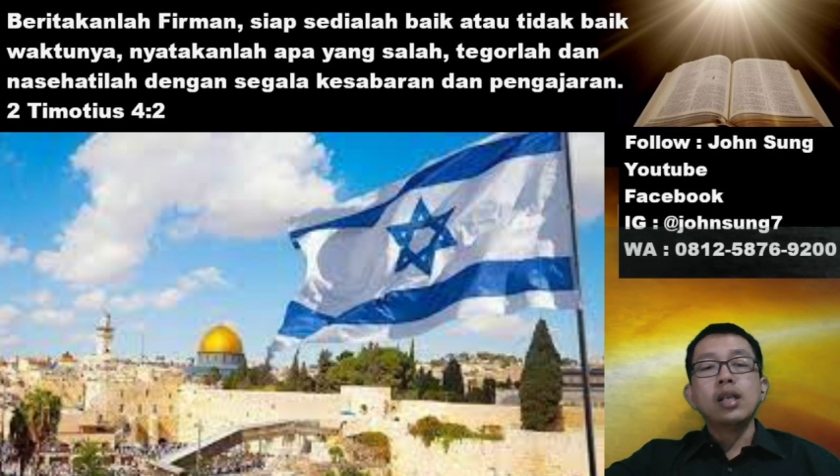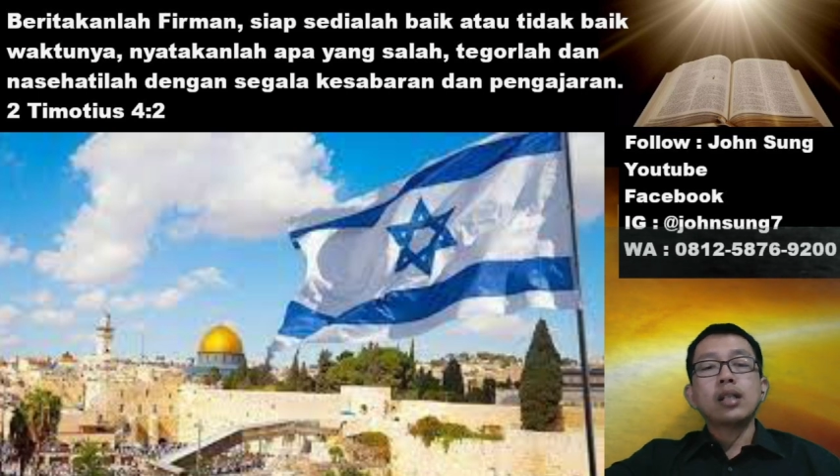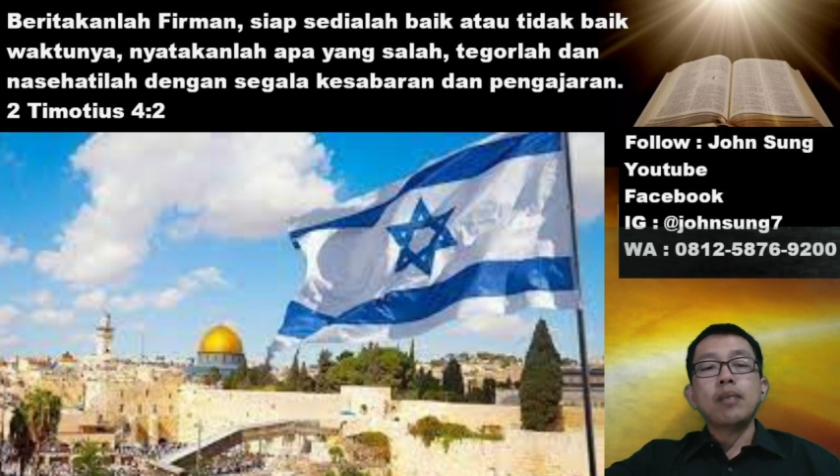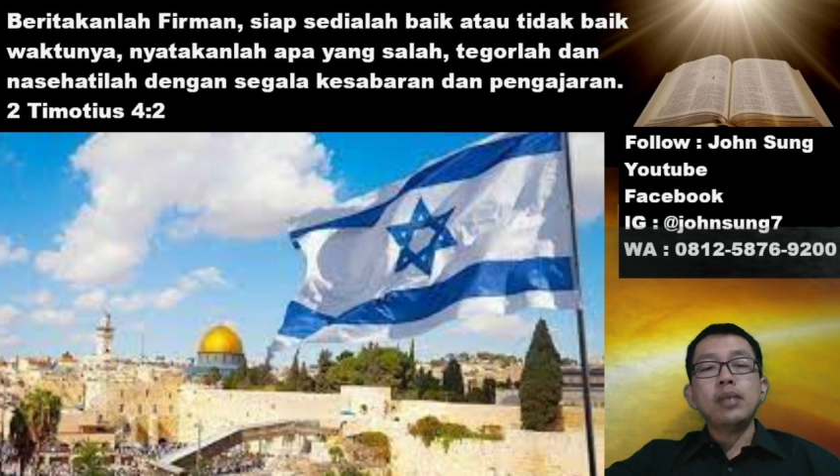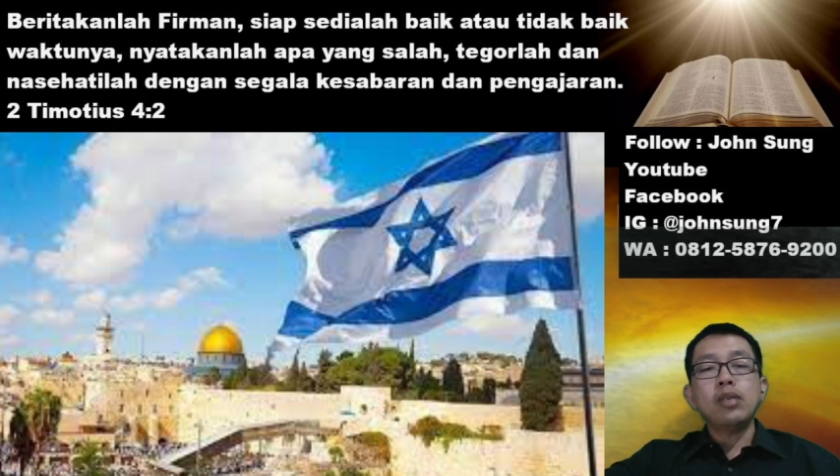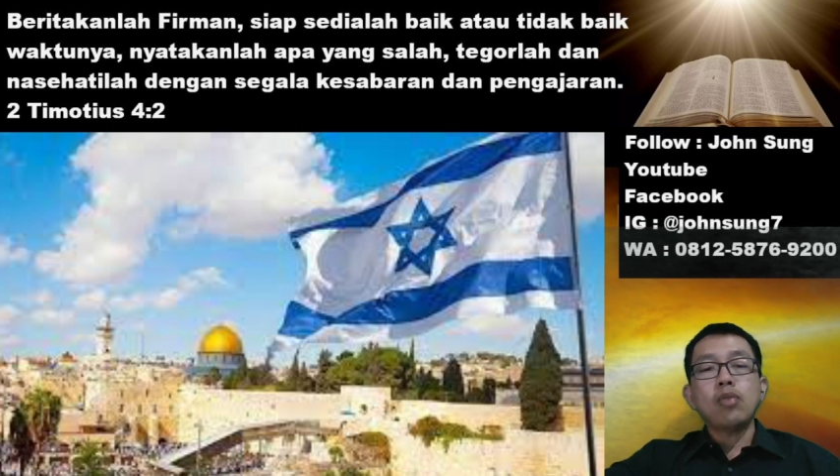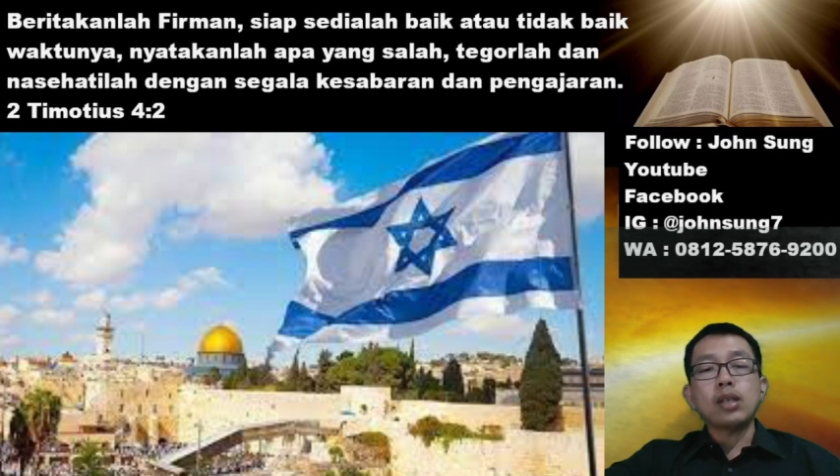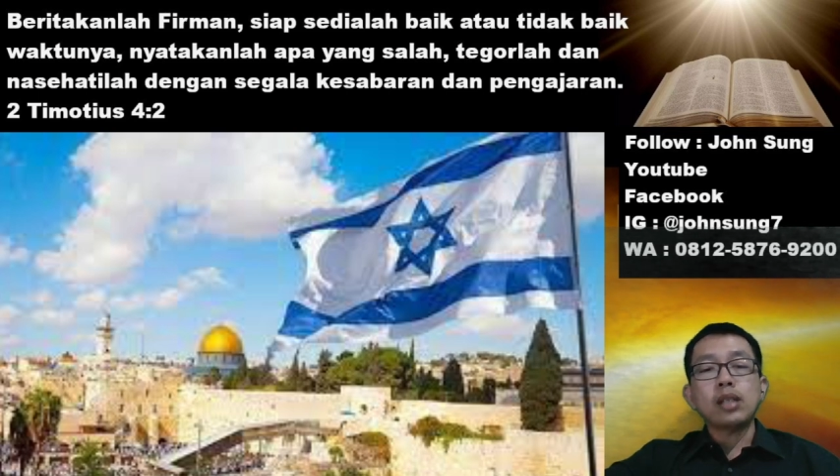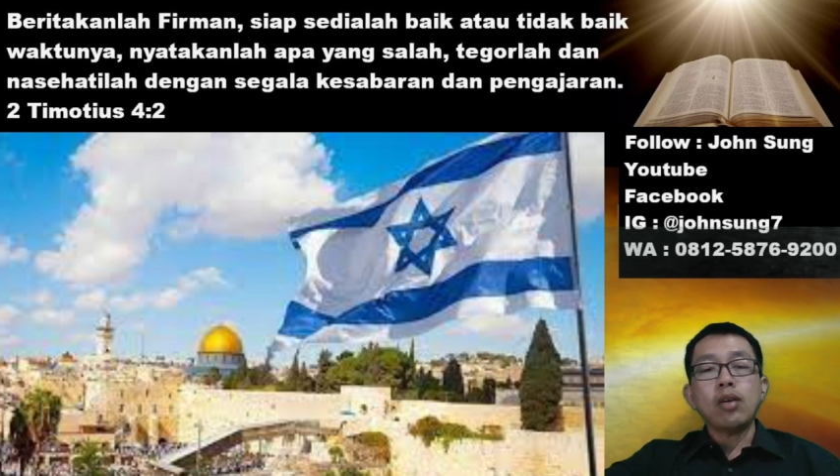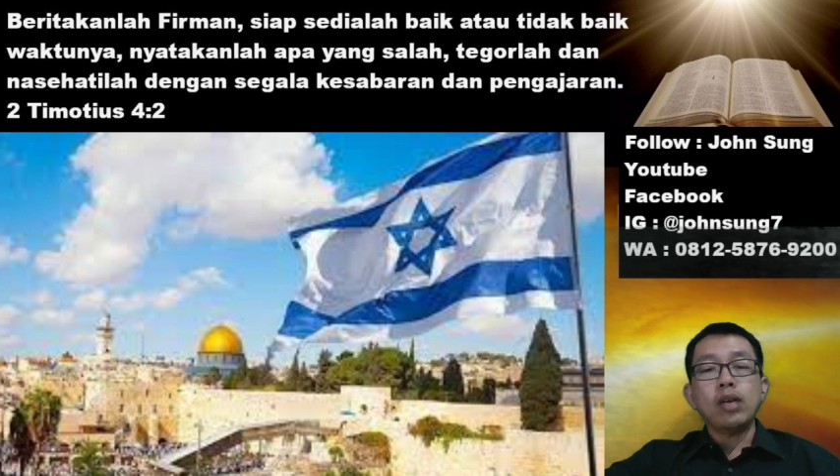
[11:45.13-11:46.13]
tapi
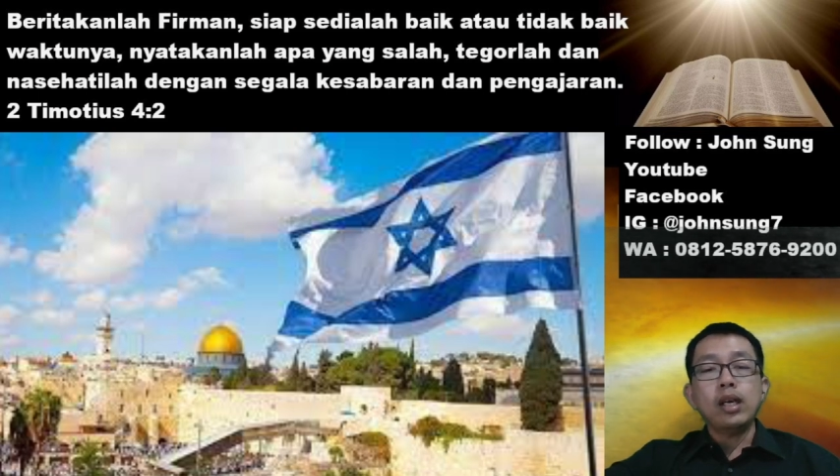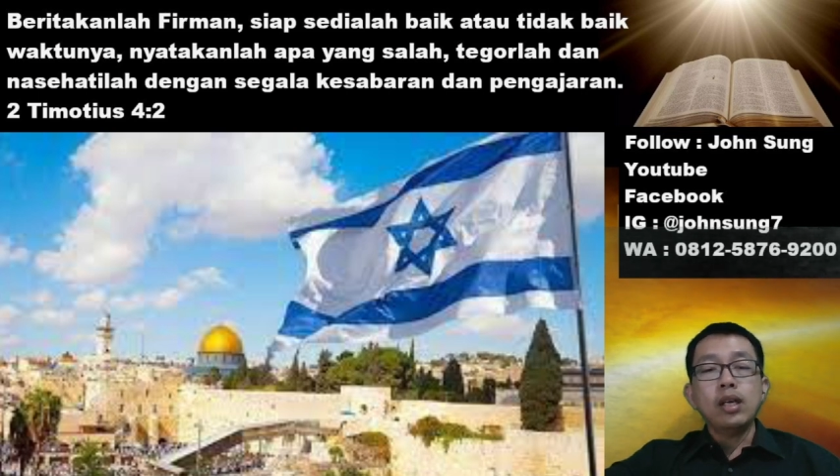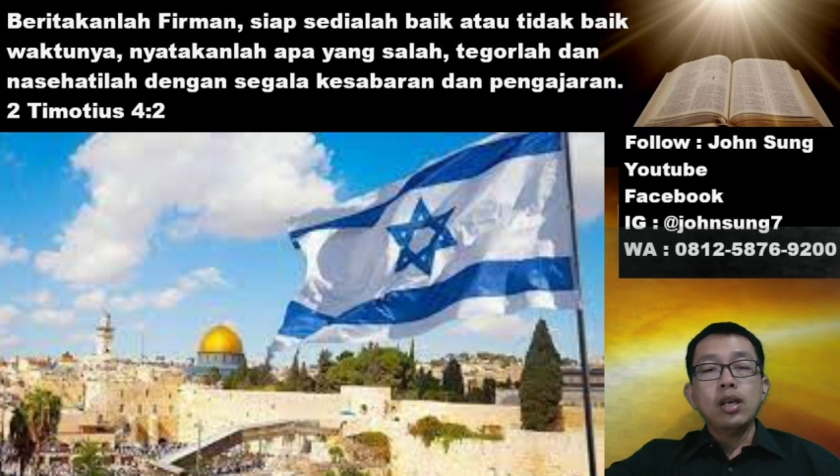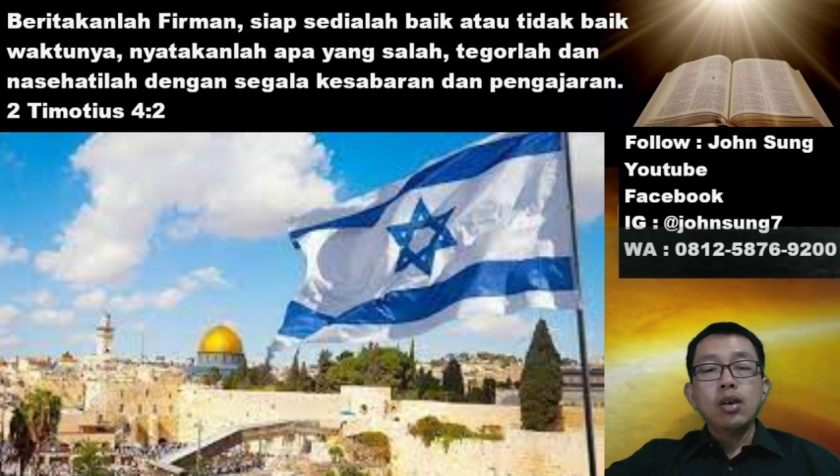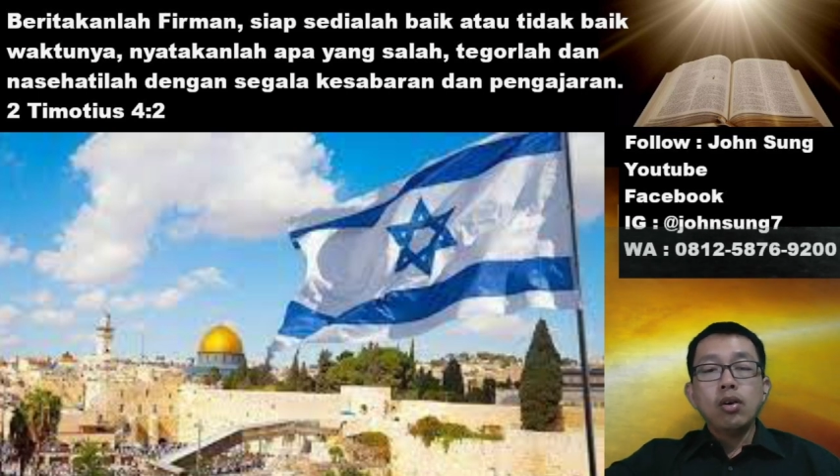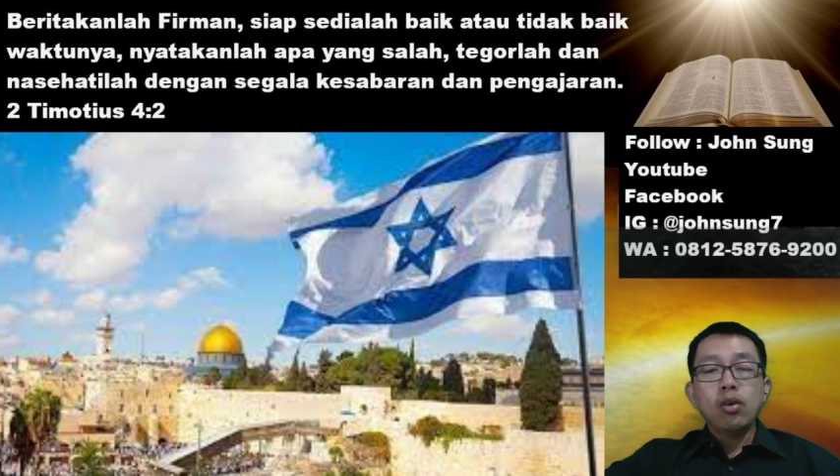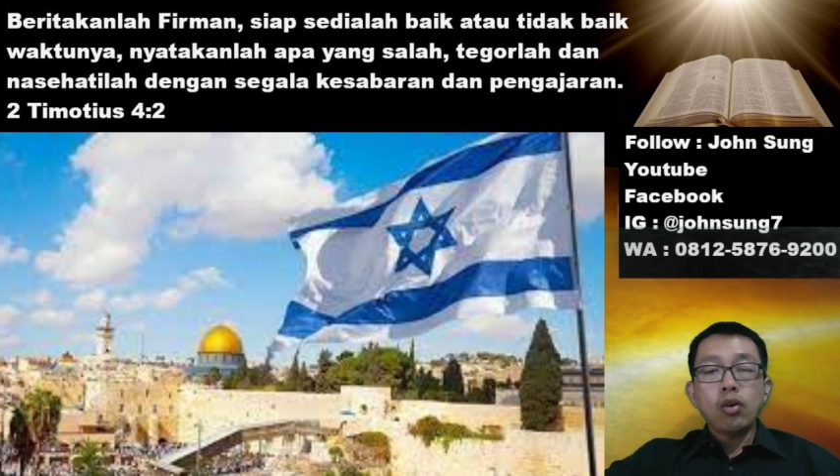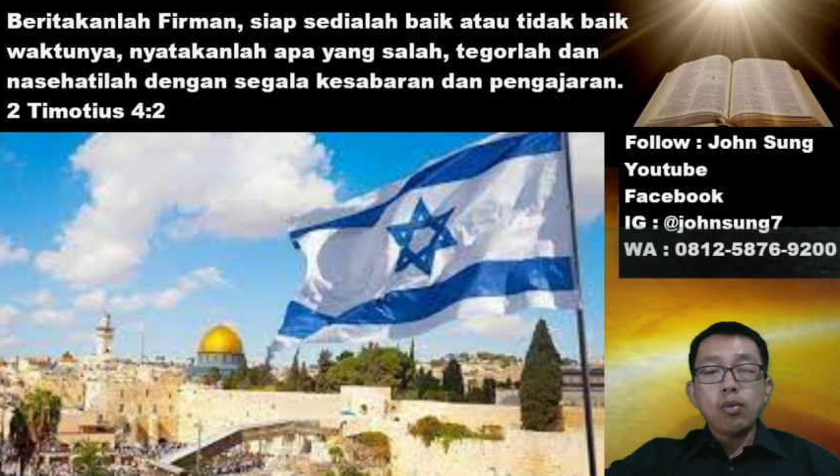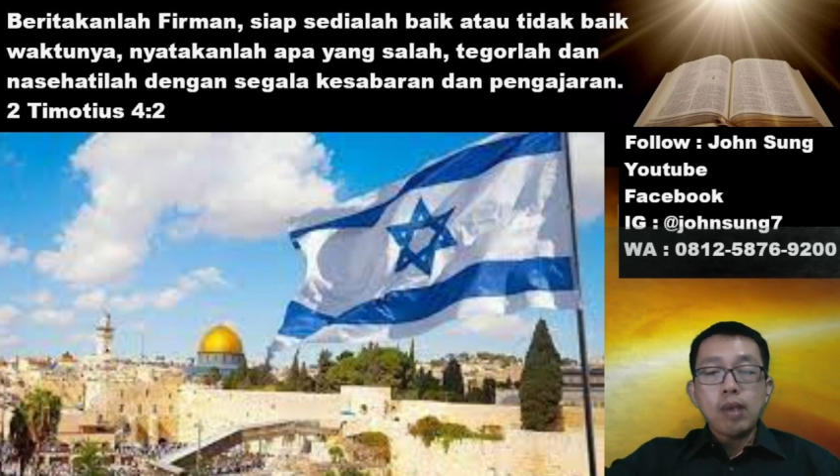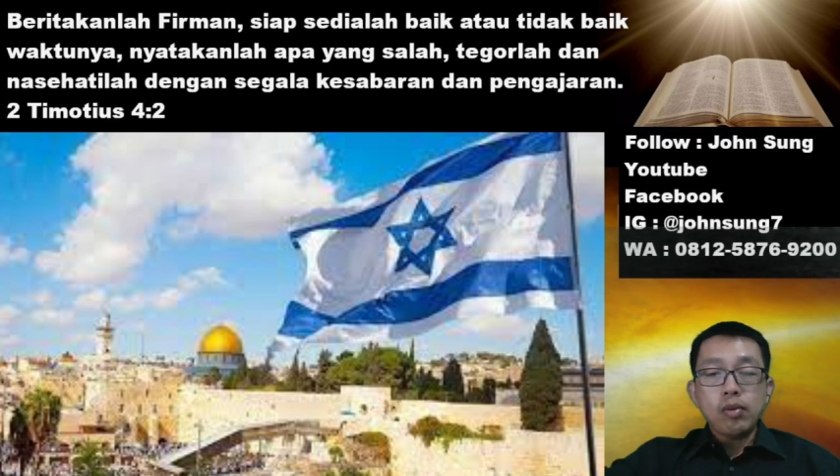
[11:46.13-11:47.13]
dikuasai oleh
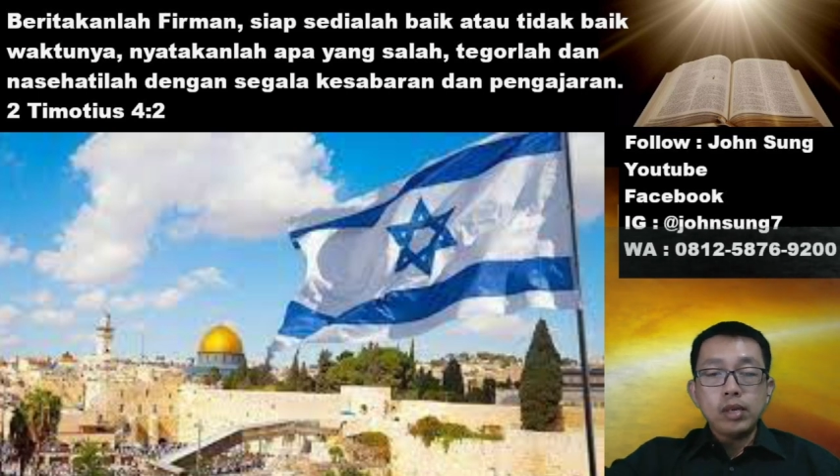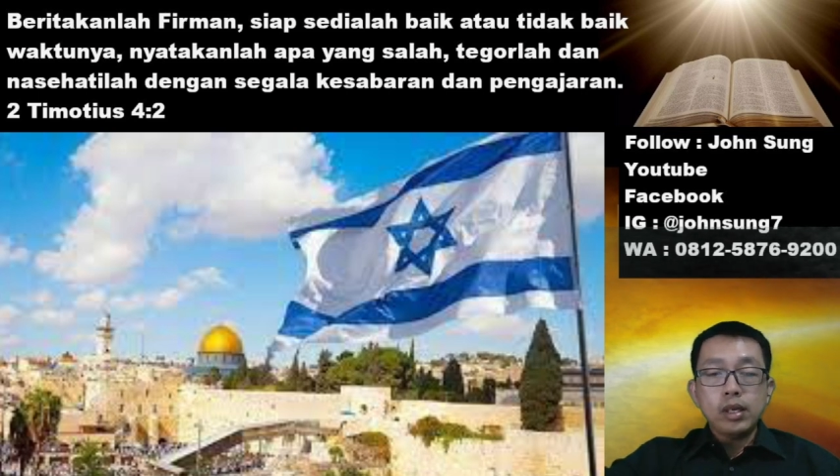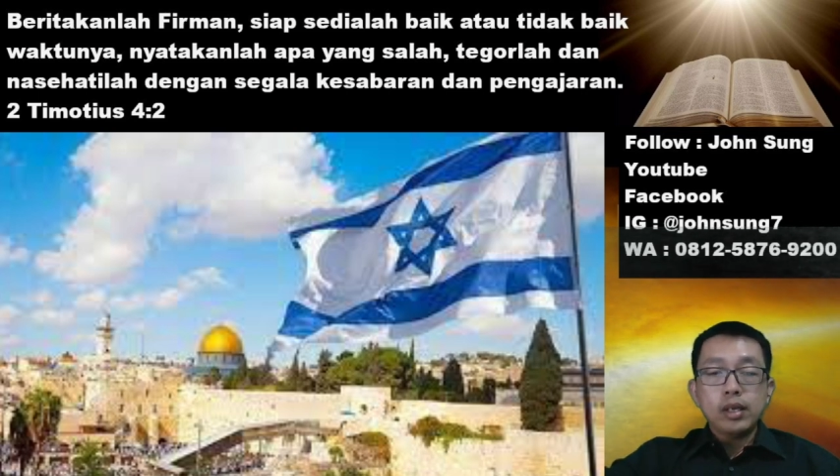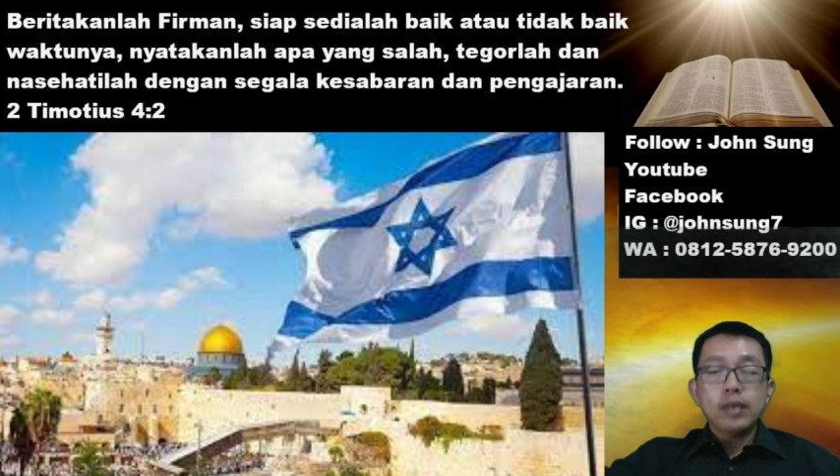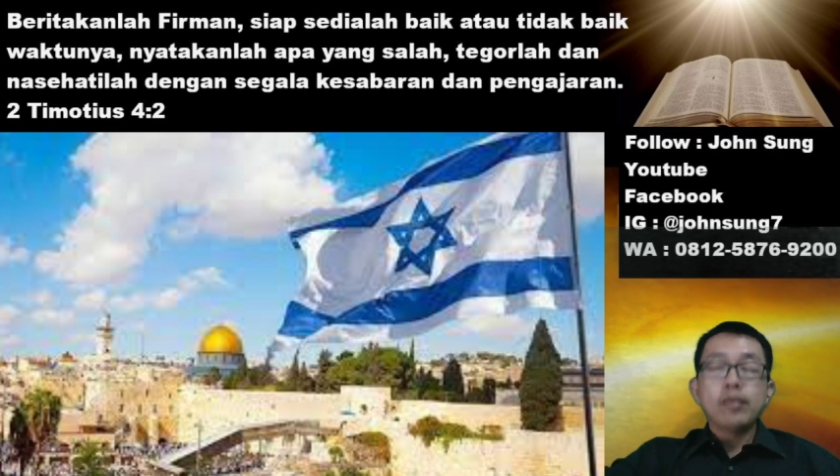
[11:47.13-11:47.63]
Romawi.